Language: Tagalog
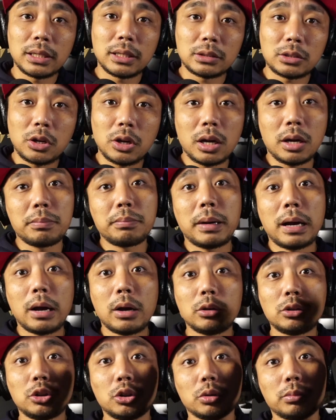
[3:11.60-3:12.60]
we're gonna talk
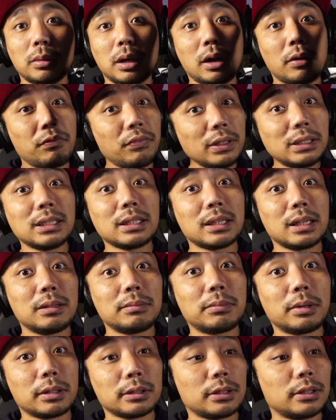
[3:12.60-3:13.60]
about yung mga
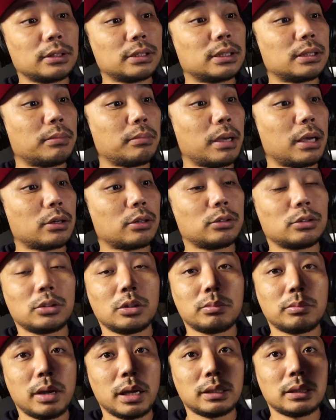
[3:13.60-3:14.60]
physical buttons na meron
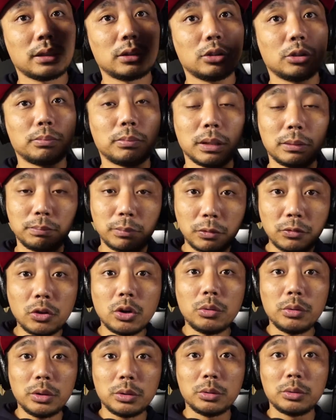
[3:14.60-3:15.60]
tong mic na to. But
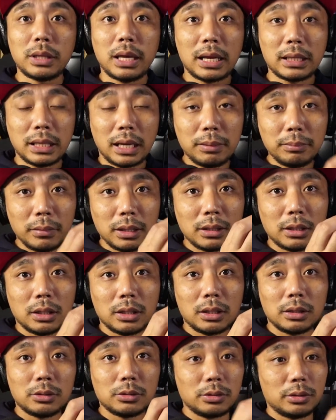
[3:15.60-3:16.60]
before we do that, I'm
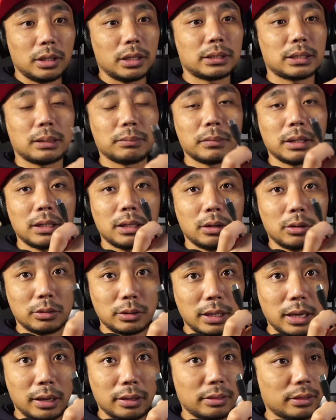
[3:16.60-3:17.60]
gonna do this. I'm gonna
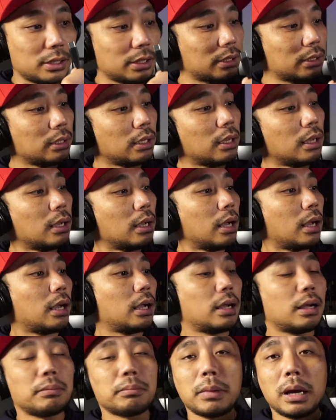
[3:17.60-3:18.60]
connect this
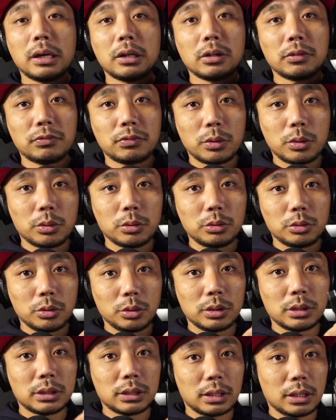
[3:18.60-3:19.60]
uh, microphone
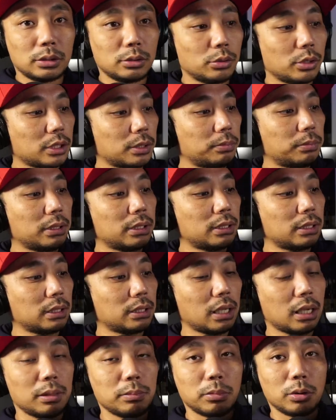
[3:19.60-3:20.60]
dun sa
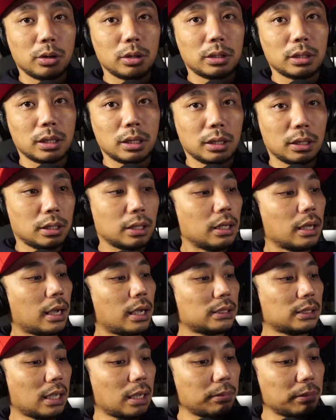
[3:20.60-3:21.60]
USB-C cable na
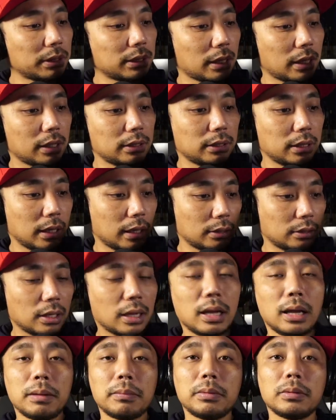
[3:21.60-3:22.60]
kasama sa kanya.
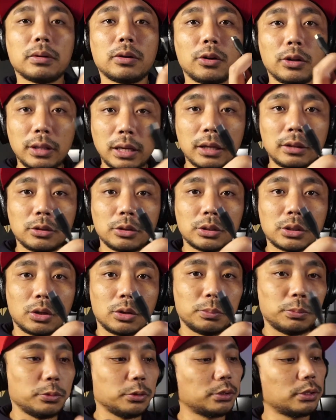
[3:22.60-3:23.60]
Nakakonekta
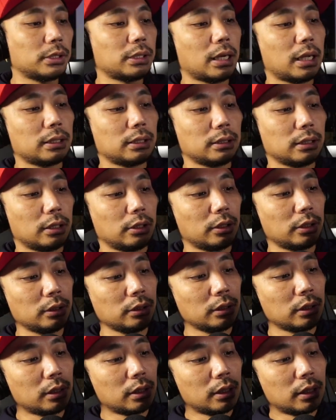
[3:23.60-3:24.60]
sa computer natin
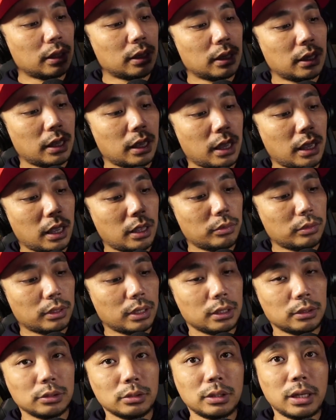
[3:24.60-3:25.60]
ngayon. And
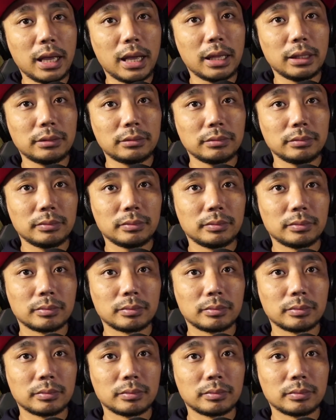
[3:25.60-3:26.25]
when I do that,